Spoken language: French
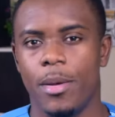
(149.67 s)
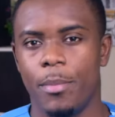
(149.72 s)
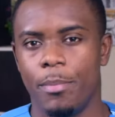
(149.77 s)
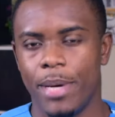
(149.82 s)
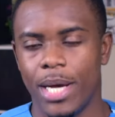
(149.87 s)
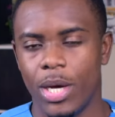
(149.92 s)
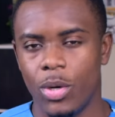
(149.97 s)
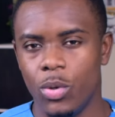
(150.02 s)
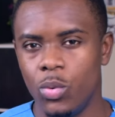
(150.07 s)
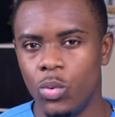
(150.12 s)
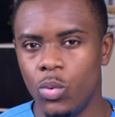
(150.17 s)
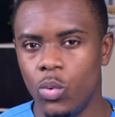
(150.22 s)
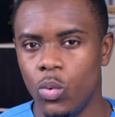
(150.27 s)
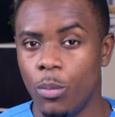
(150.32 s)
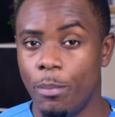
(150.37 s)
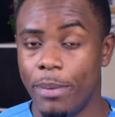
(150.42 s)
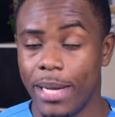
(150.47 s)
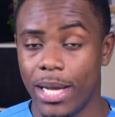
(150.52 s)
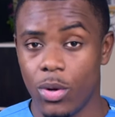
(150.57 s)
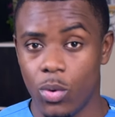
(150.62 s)
Par où ou
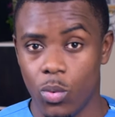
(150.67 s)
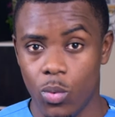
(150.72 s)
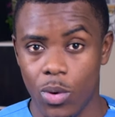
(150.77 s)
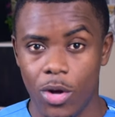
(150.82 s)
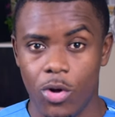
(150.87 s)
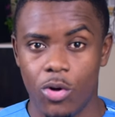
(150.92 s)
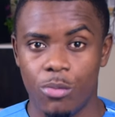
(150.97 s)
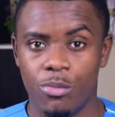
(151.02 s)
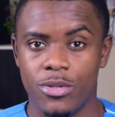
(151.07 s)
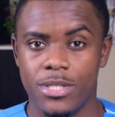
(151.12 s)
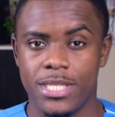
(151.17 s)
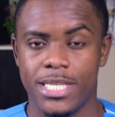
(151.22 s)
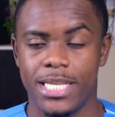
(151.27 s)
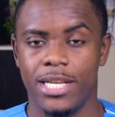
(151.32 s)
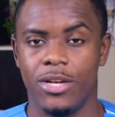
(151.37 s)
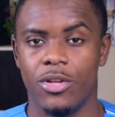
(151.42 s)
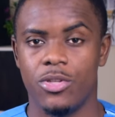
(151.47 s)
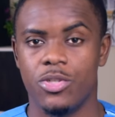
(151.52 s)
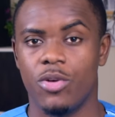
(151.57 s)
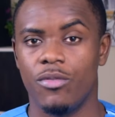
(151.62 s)
par quoi
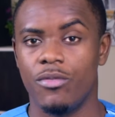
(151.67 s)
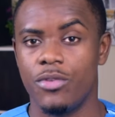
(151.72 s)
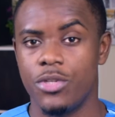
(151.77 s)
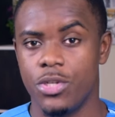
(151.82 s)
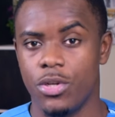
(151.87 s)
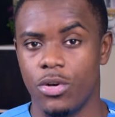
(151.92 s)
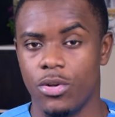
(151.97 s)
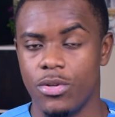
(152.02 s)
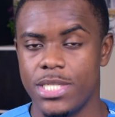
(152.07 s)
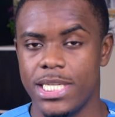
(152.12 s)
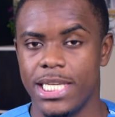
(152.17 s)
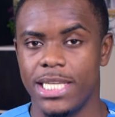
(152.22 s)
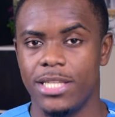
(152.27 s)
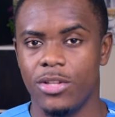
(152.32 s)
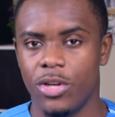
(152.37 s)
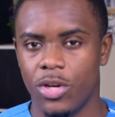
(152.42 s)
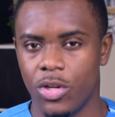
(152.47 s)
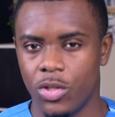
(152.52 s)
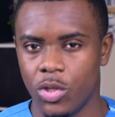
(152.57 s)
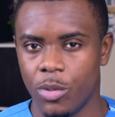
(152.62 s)
commencer lorsqu'on veut se lancer
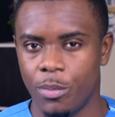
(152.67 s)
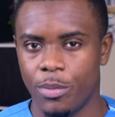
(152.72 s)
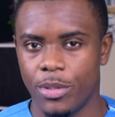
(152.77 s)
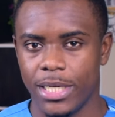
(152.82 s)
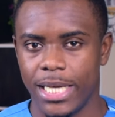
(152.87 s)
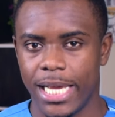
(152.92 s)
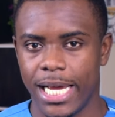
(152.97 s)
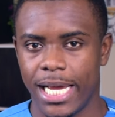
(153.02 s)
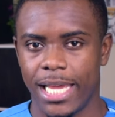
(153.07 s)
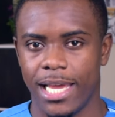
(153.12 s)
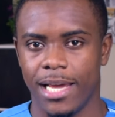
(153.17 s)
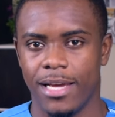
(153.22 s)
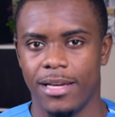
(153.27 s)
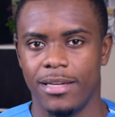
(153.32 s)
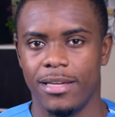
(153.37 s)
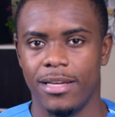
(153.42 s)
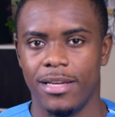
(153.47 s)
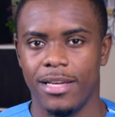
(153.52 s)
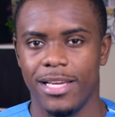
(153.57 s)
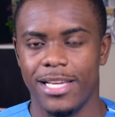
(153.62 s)
dans l'entrepreneuriat
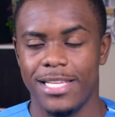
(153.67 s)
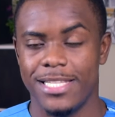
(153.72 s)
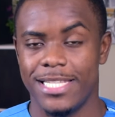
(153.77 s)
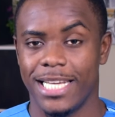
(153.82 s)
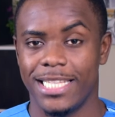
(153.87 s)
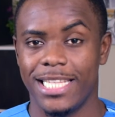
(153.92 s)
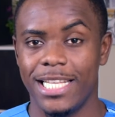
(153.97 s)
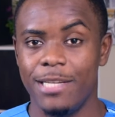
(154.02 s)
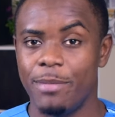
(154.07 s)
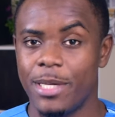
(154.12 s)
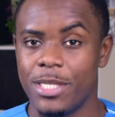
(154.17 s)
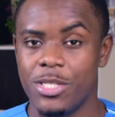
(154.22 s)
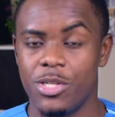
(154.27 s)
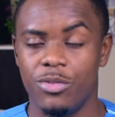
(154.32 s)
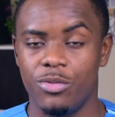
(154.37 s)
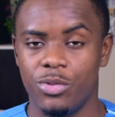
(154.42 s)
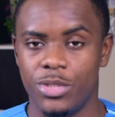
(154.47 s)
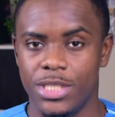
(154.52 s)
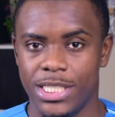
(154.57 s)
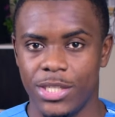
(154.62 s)
Certaines
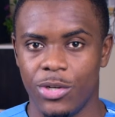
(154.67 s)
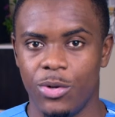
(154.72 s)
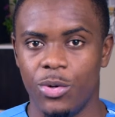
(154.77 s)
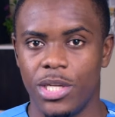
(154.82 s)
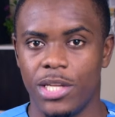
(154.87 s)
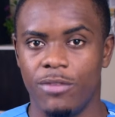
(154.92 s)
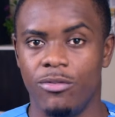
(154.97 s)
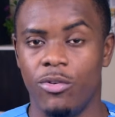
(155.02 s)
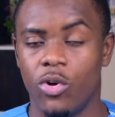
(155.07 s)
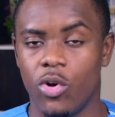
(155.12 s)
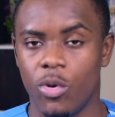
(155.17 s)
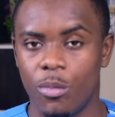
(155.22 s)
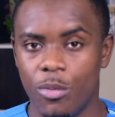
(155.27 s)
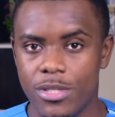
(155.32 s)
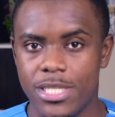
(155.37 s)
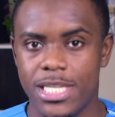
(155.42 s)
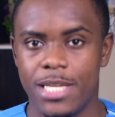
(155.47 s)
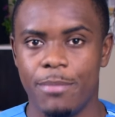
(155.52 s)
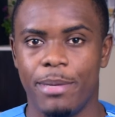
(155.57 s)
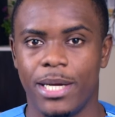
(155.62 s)
personnes vous diront qu'il faut
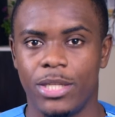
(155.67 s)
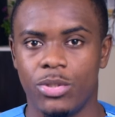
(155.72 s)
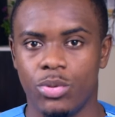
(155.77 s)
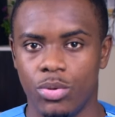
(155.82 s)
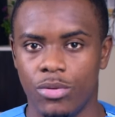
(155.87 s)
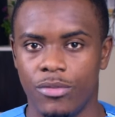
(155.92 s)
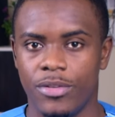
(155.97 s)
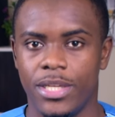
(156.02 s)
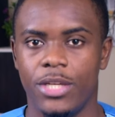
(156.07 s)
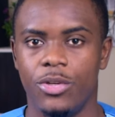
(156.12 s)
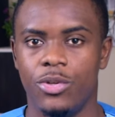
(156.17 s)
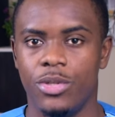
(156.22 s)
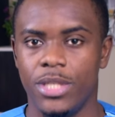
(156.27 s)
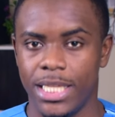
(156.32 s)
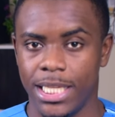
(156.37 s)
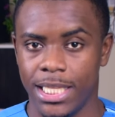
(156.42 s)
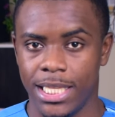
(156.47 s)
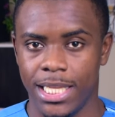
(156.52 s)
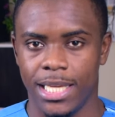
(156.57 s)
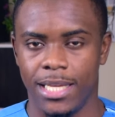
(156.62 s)
commencer par trouver une
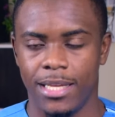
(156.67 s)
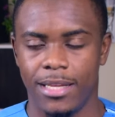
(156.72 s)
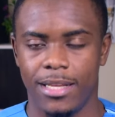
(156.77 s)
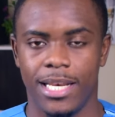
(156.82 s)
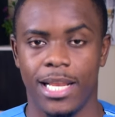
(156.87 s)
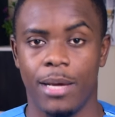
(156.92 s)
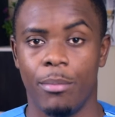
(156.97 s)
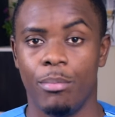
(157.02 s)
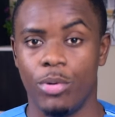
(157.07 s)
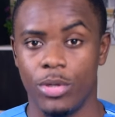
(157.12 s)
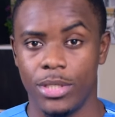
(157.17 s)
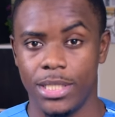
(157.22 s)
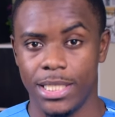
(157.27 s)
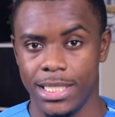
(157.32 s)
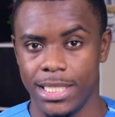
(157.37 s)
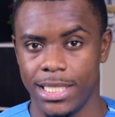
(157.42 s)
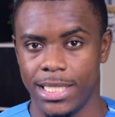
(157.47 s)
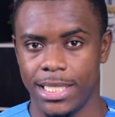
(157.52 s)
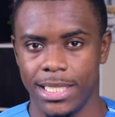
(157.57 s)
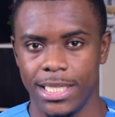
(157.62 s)
idée, la bonne
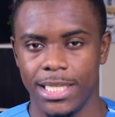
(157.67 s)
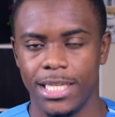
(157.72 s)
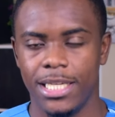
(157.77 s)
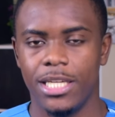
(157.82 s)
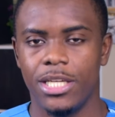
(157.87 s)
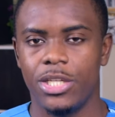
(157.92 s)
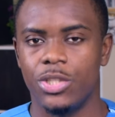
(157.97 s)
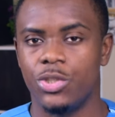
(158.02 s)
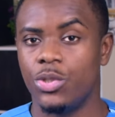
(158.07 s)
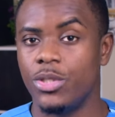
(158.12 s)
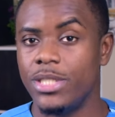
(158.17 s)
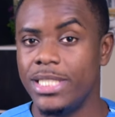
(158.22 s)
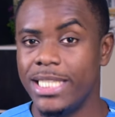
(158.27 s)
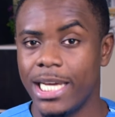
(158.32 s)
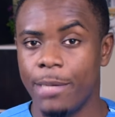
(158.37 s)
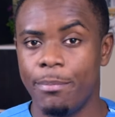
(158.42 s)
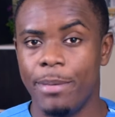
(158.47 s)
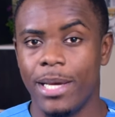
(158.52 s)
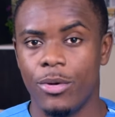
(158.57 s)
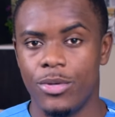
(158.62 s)
idée. Je ne
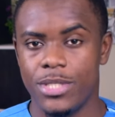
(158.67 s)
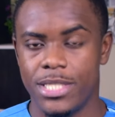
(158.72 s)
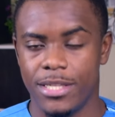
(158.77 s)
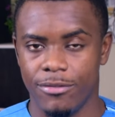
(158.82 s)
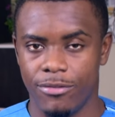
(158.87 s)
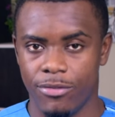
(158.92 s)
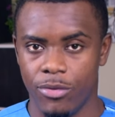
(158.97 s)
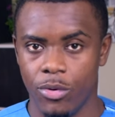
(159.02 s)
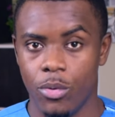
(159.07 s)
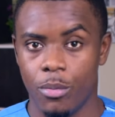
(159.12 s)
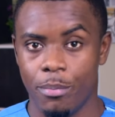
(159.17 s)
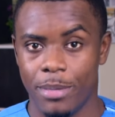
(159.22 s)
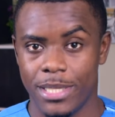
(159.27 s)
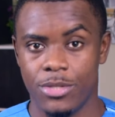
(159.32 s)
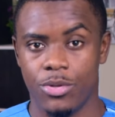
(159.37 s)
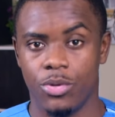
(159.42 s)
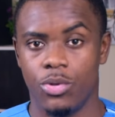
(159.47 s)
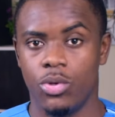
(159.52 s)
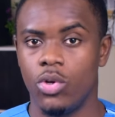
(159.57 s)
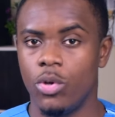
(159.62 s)
dirais pas que c'est faux parce
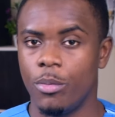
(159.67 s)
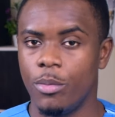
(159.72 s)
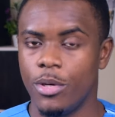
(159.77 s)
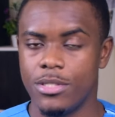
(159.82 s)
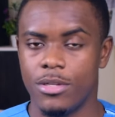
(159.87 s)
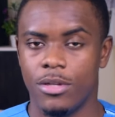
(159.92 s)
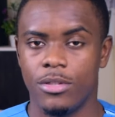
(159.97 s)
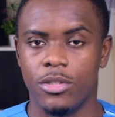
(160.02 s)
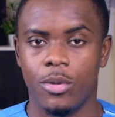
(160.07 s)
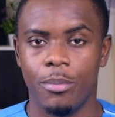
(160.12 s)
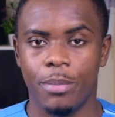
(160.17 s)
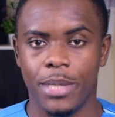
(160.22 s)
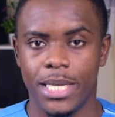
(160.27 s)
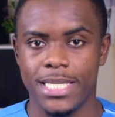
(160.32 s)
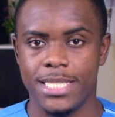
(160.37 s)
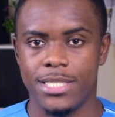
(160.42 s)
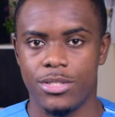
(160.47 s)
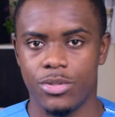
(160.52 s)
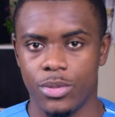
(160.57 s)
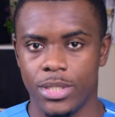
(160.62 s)
que de nombreuses
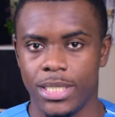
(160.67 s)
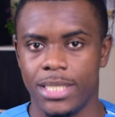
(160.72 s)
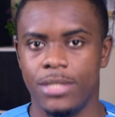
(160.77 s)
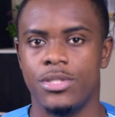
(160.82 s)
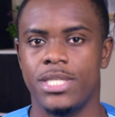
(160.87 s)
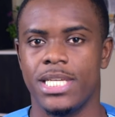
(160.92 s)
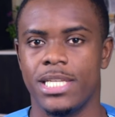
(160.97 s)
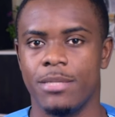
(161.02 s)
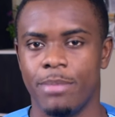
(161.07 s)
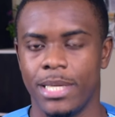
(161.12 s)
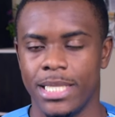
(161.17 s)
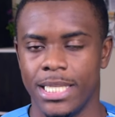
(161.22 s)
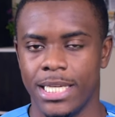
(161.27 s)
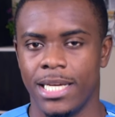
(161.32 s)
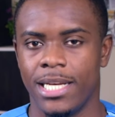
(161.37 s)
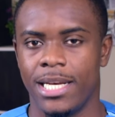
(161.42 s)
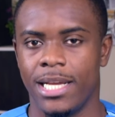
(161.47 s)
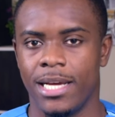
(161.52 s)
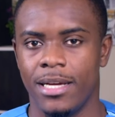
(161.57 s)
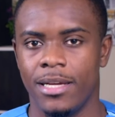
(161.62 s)
entreprises sont nées de cette
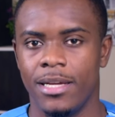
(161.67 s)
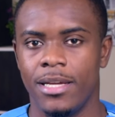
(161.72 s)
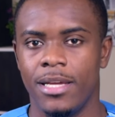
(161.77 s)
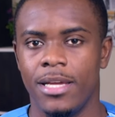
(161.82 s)
manière-là.